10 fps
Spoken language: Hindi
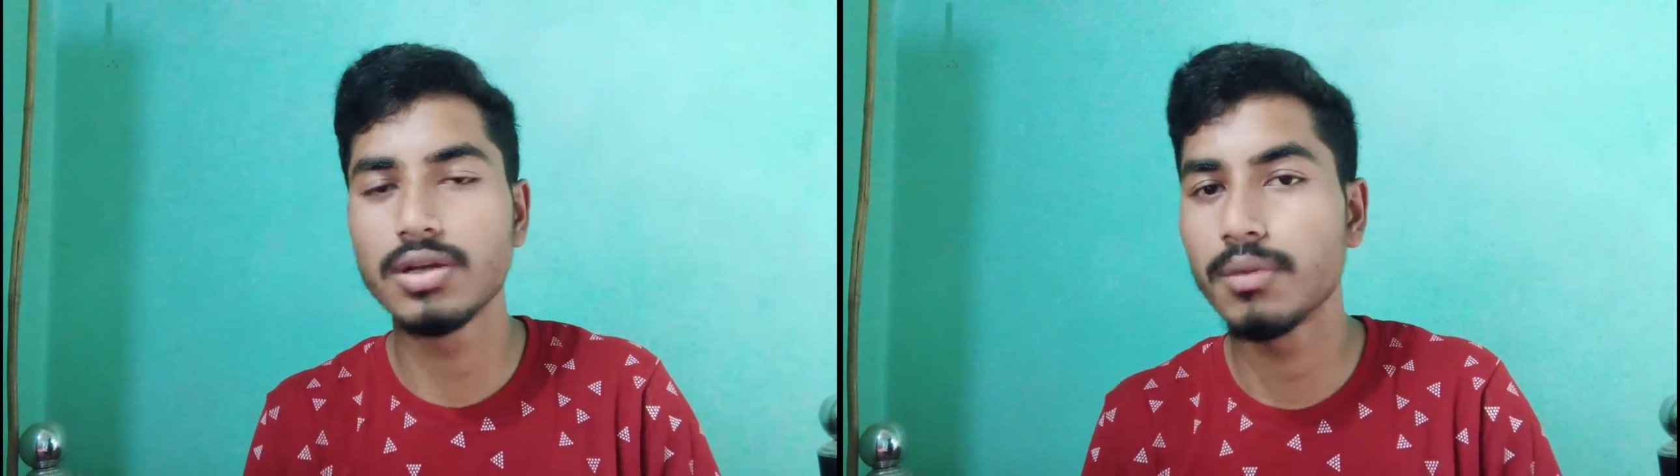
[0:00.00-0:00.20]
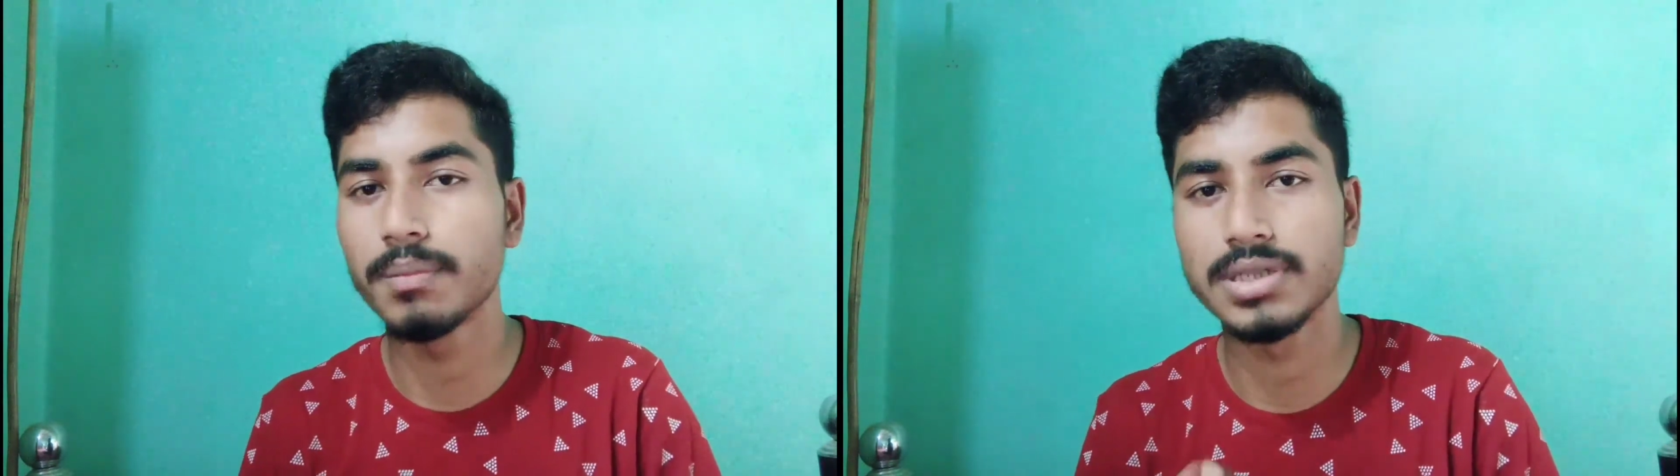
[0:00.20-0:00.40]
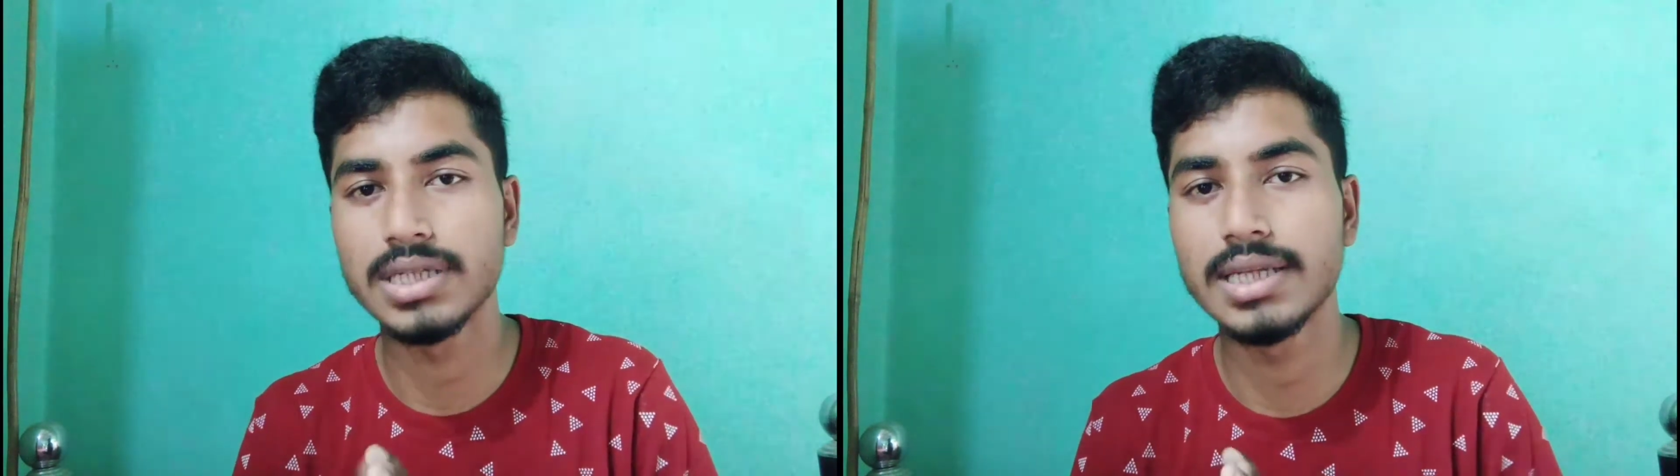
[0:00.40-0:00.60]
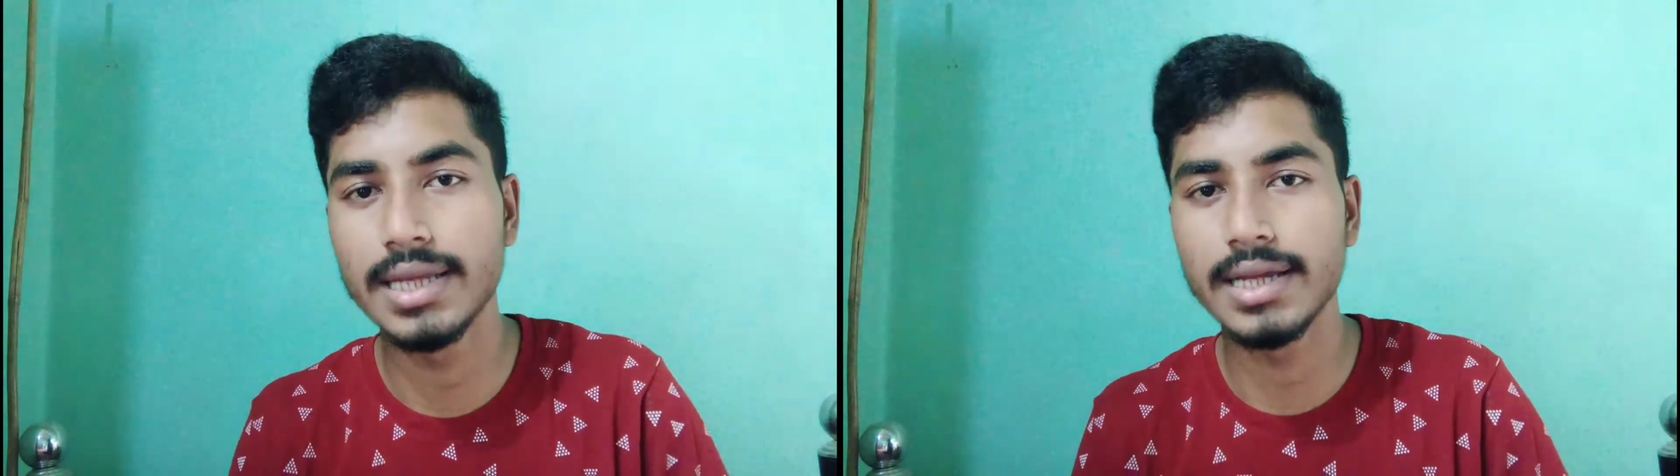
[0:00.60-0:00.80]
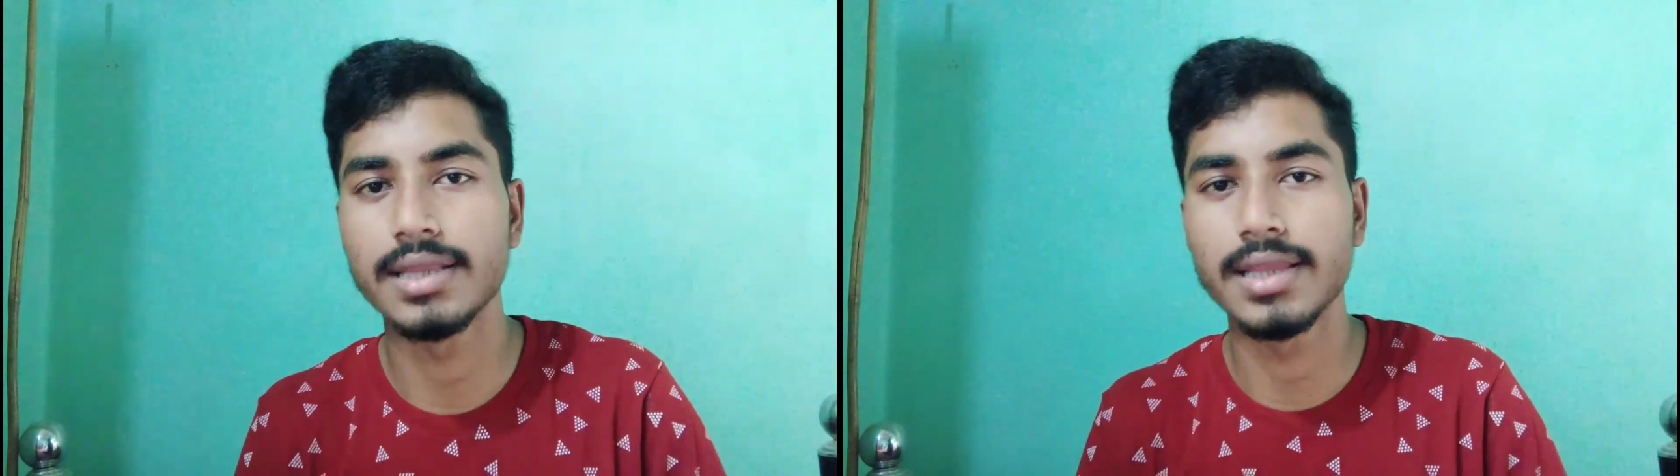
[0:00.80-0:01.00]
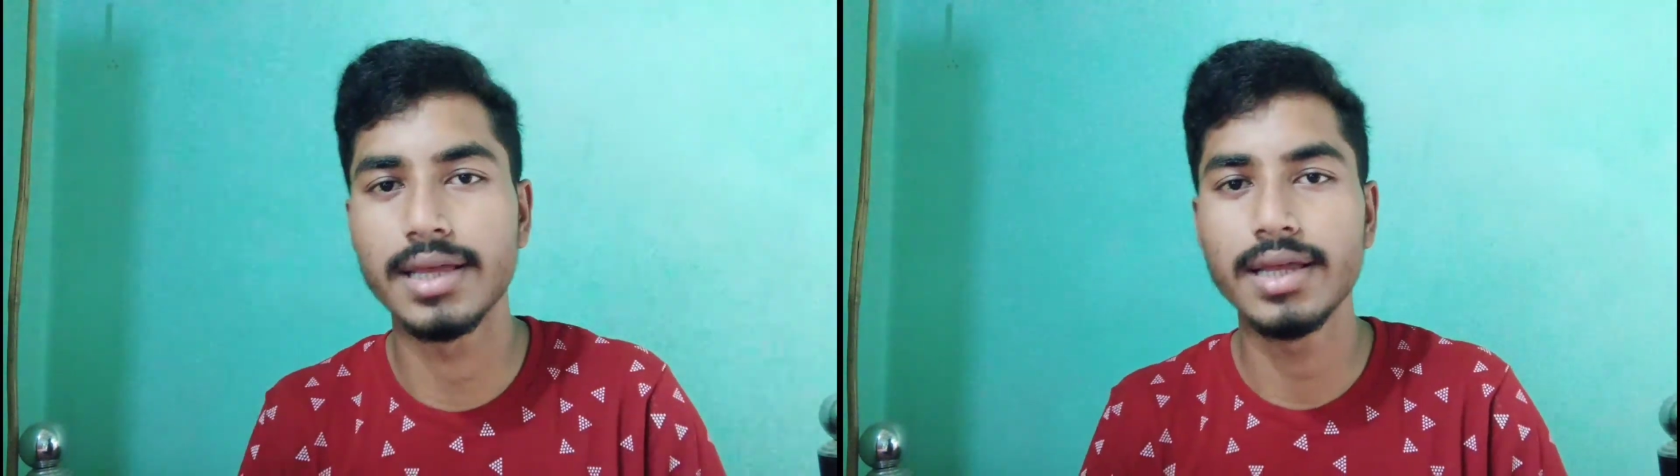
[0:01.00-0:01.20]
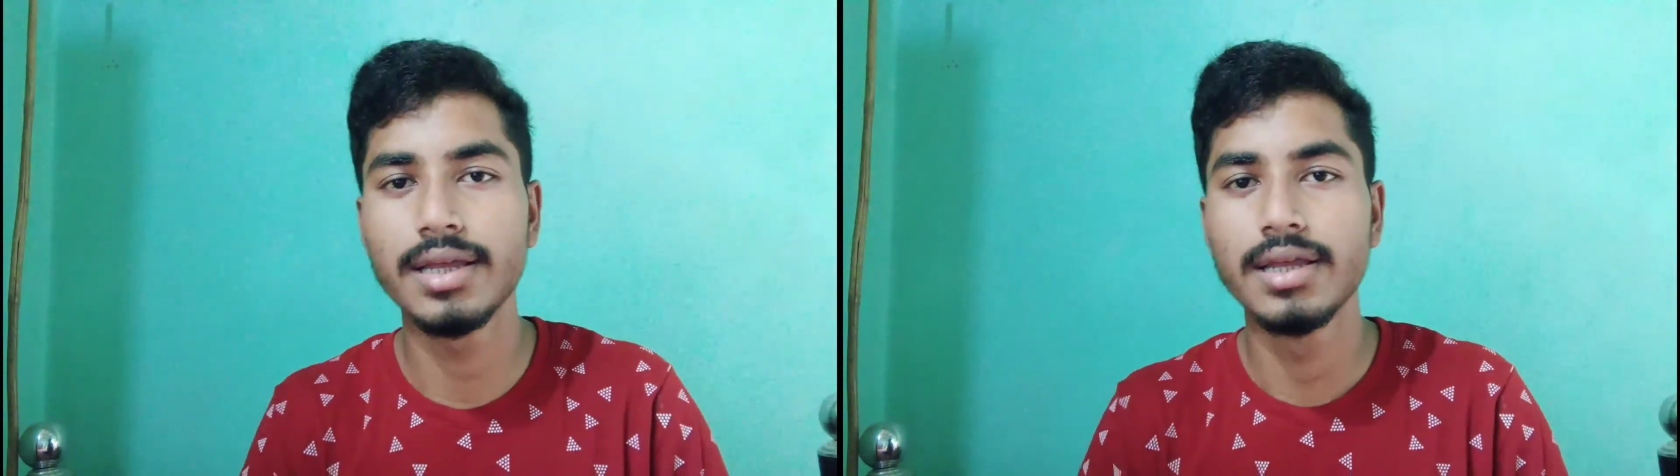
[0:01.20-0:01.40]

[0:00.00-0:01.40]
को पसंद नहीं करते हैं